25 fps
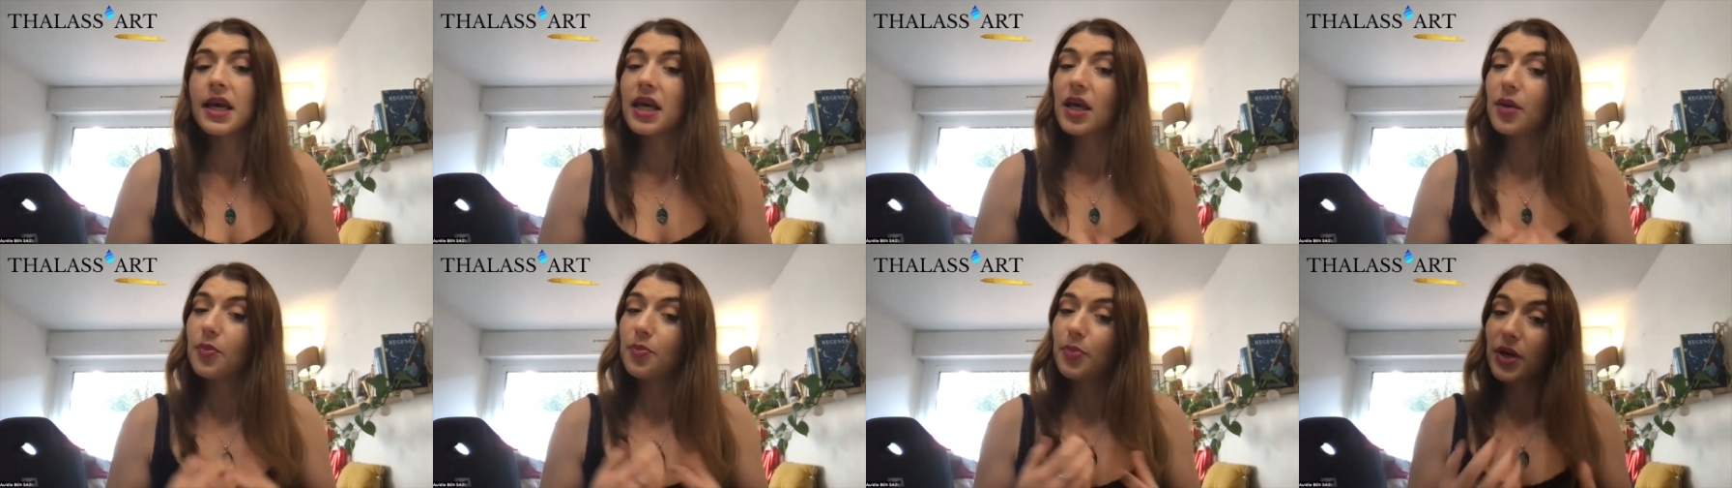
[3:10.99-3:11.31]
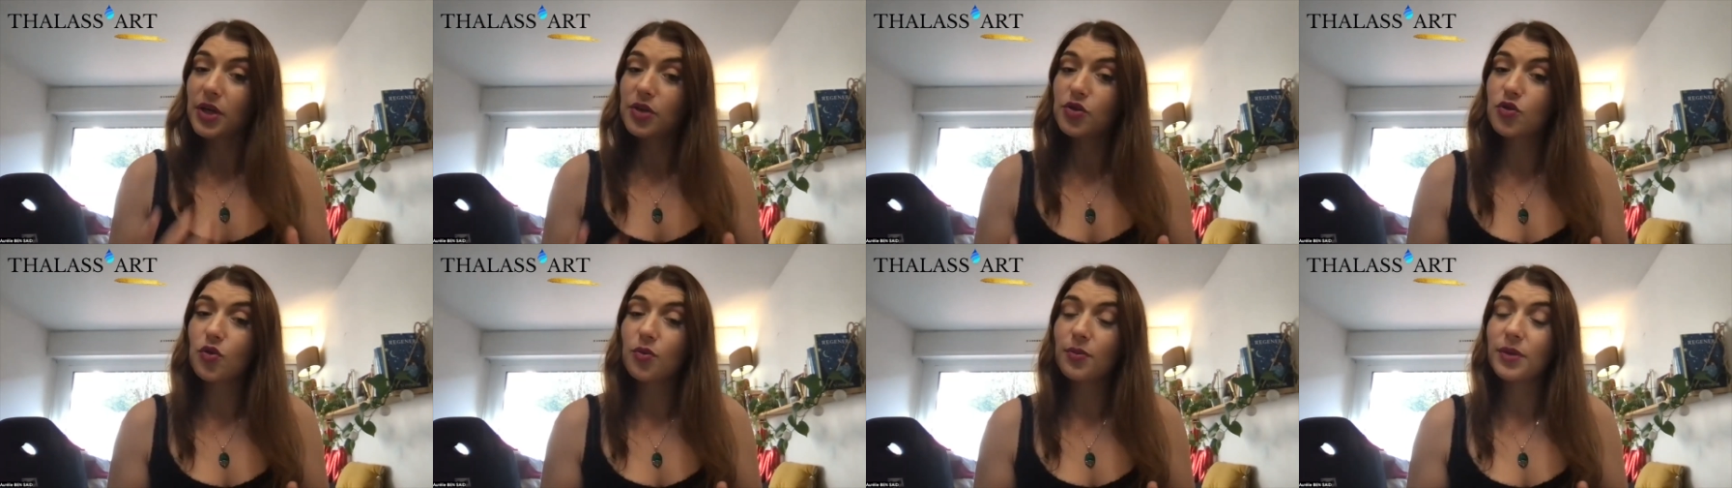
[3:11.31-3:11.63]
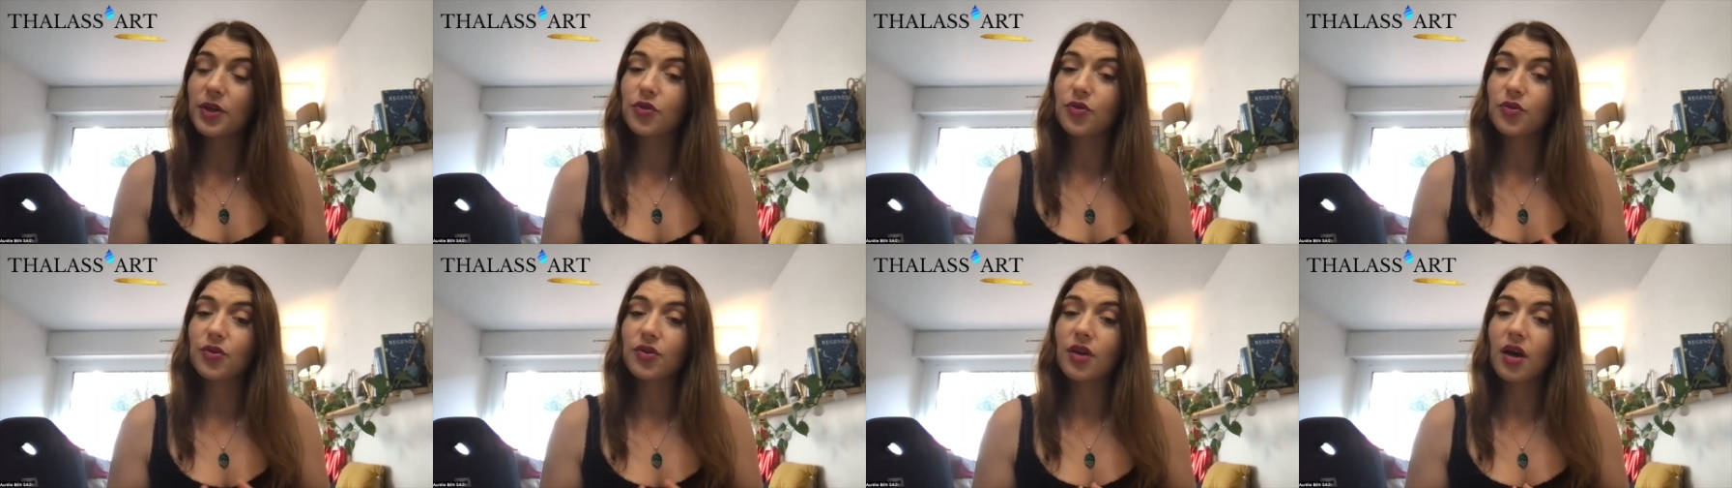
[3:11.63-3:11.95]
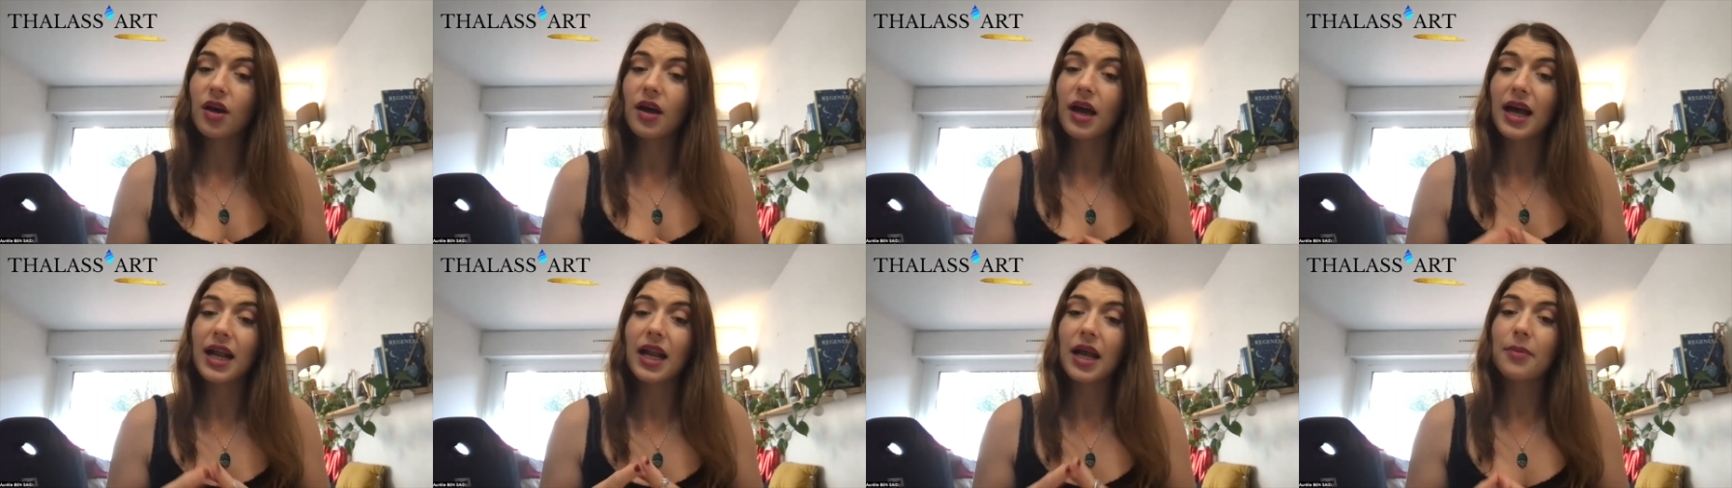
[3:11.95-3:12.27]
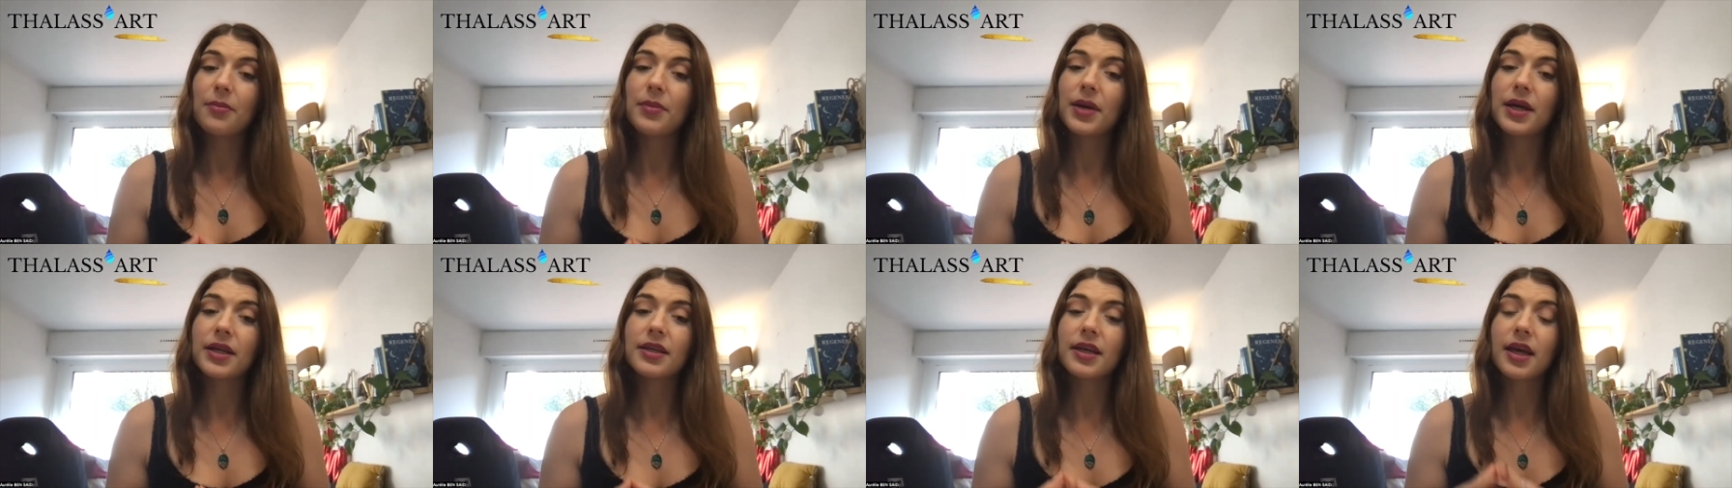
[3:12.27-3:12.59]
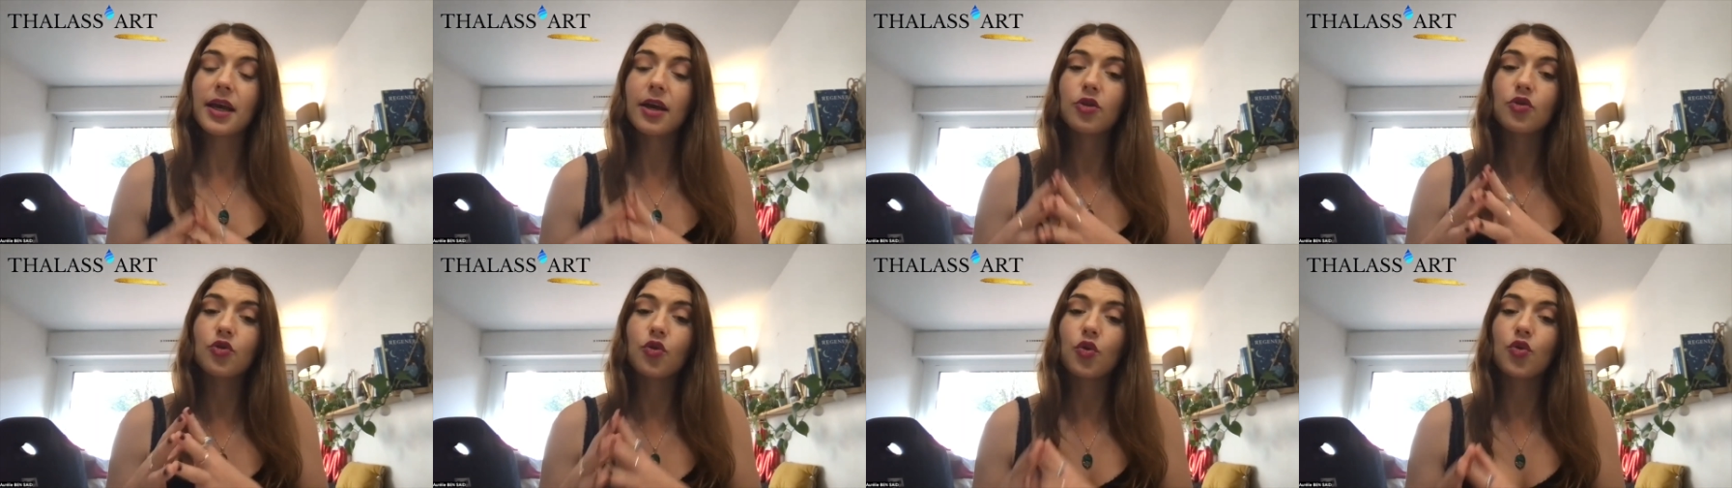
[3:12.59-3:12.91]
Et passons maintenant à la
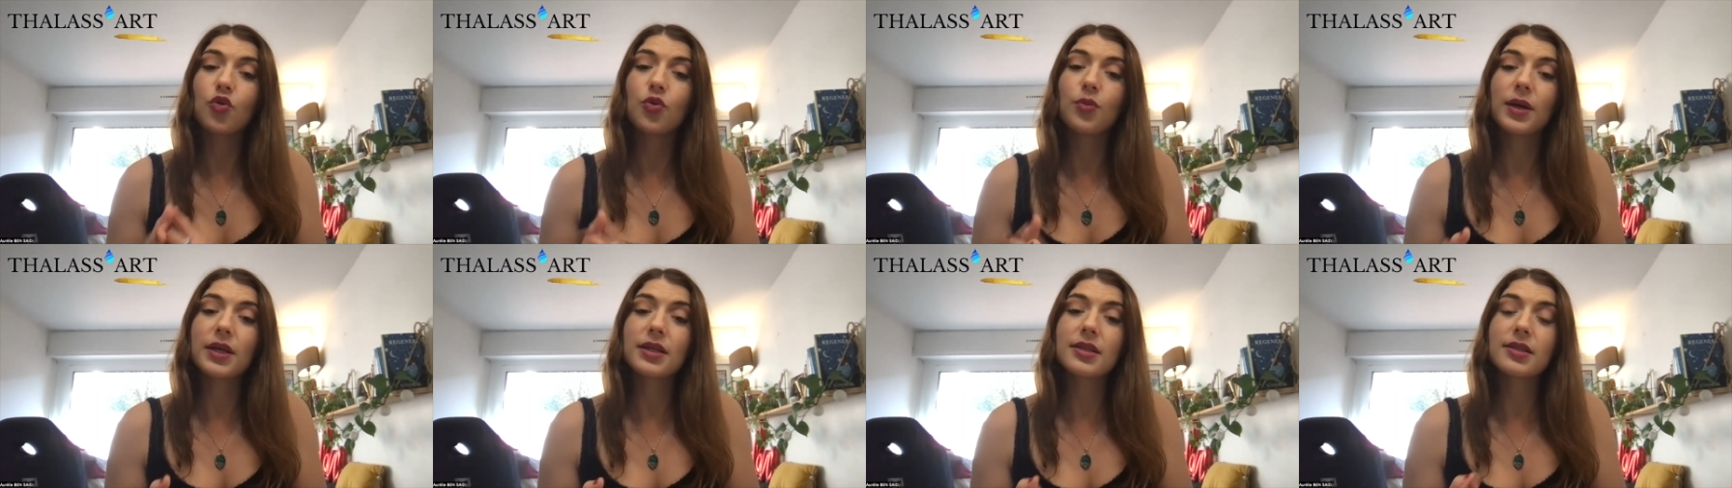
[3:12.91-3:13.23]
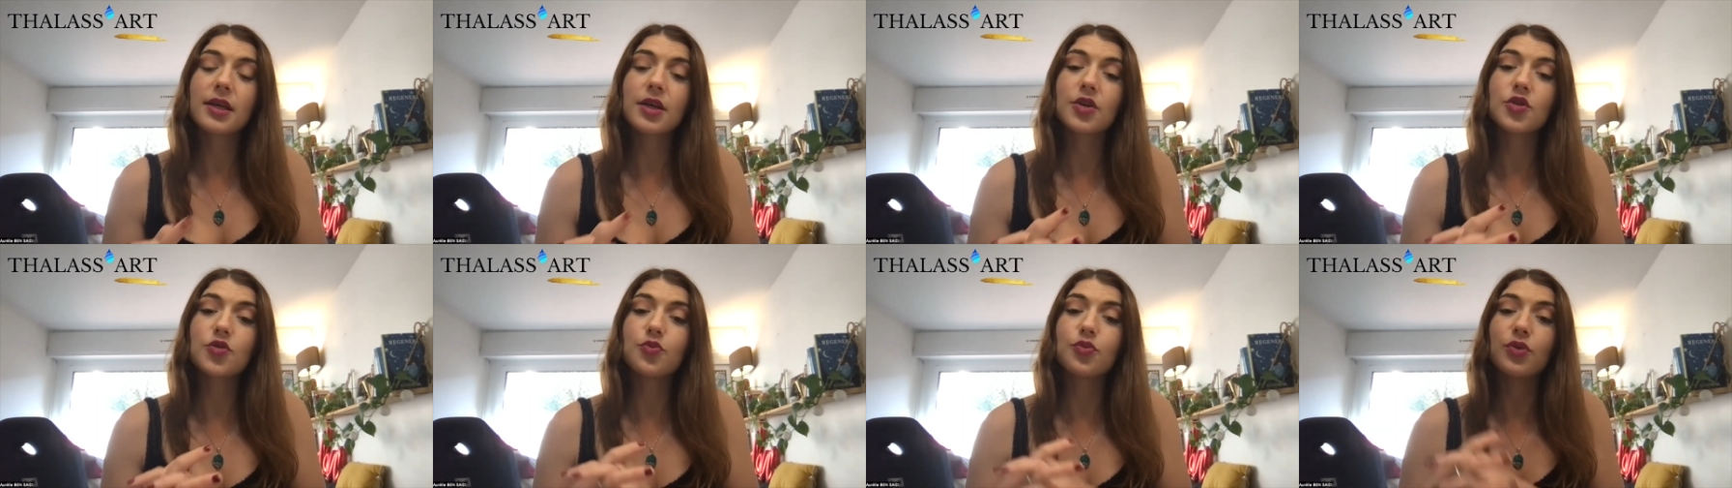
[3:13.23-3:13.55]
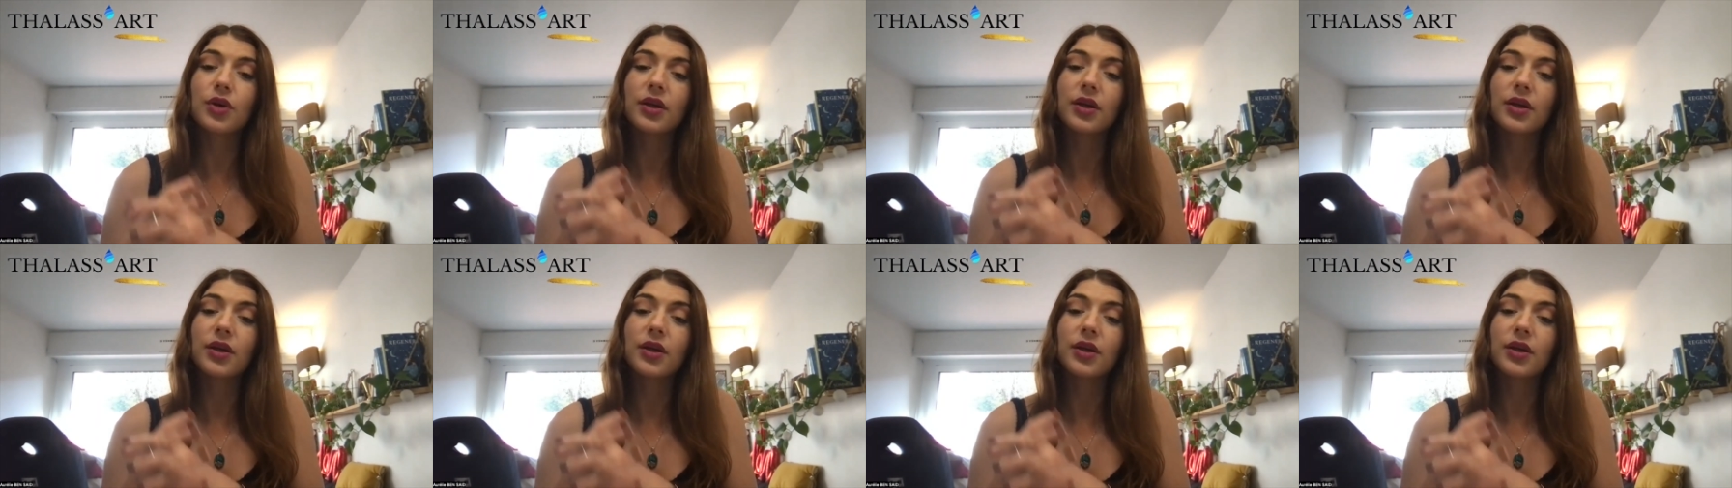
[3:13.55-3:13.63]
manière dont le massage